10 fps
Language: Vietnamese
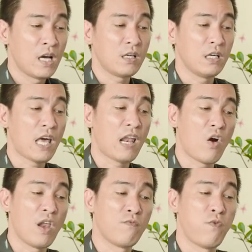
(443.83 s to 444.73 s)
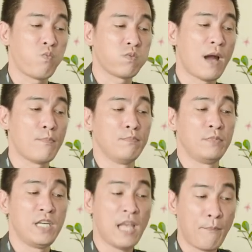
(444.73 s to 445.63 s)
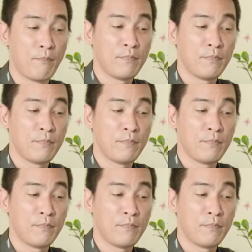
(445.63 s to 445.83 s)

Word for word: người ta là gọi là phục đầm chi lâm